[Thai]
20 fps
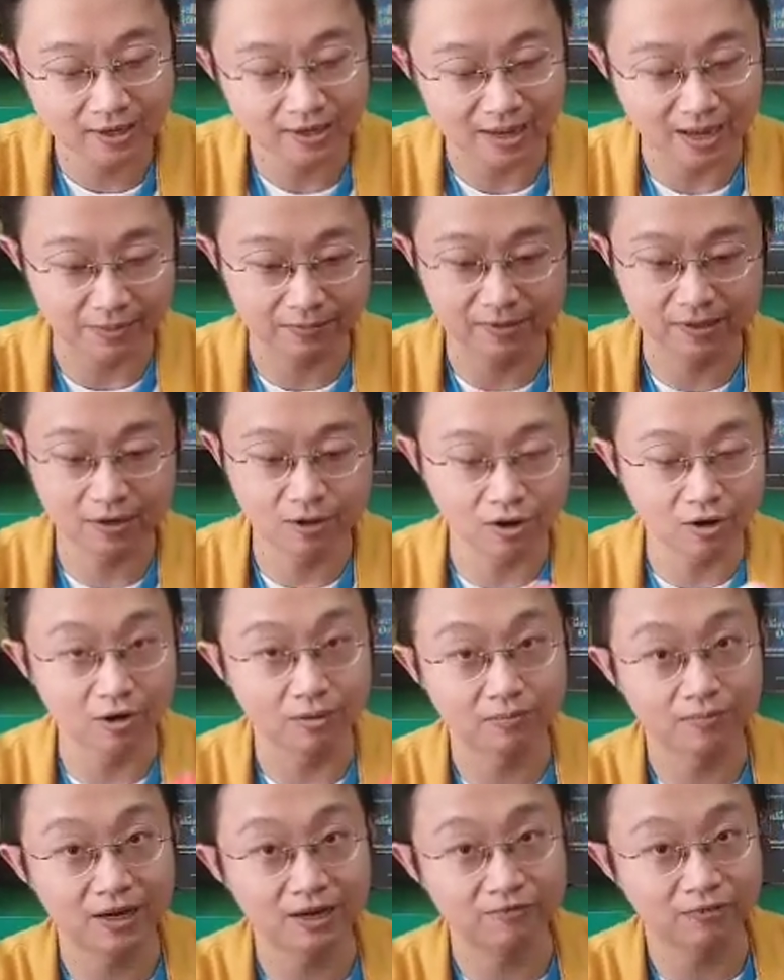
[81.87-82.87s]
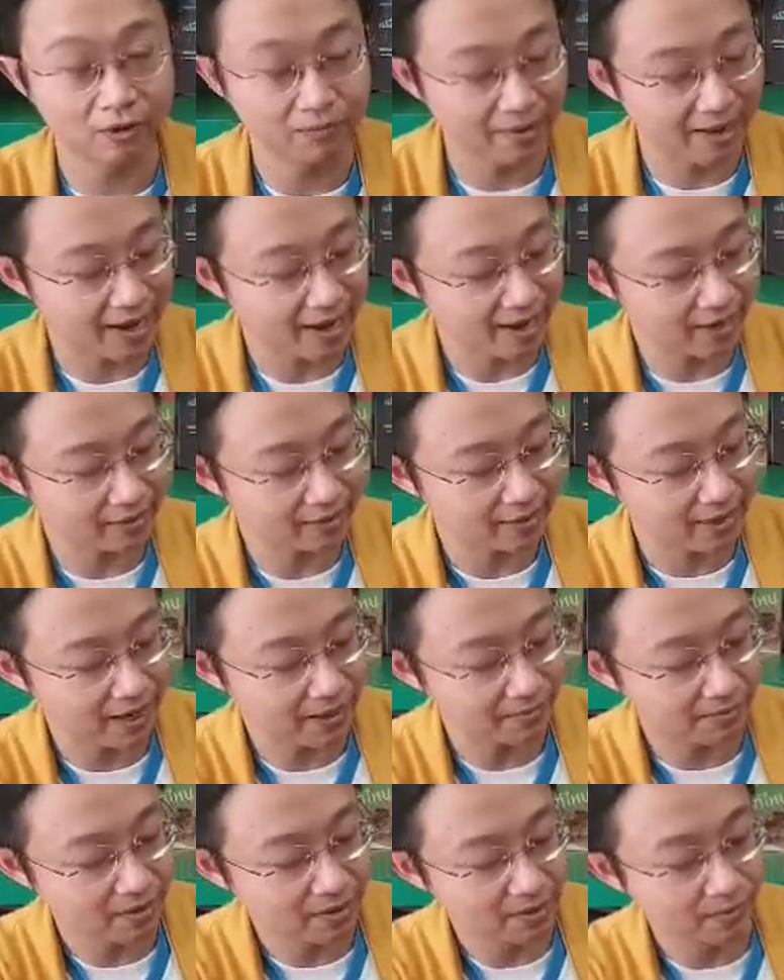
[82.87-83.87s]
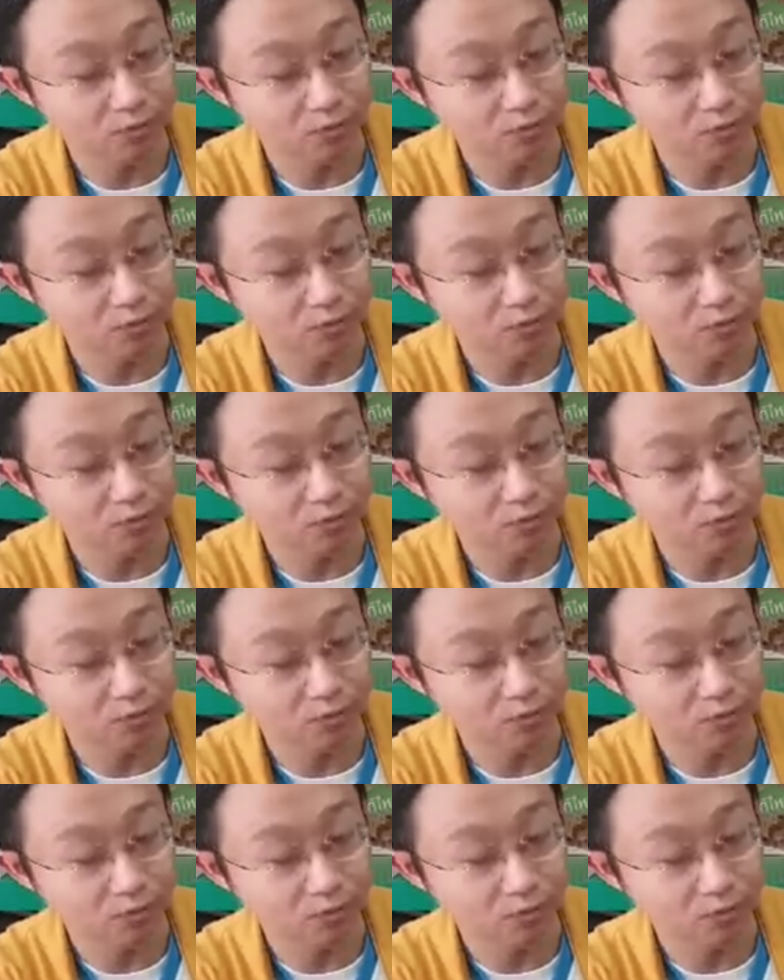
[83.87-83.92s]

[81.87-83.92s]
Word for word: นะครับเรื่องของ Performance นะครับ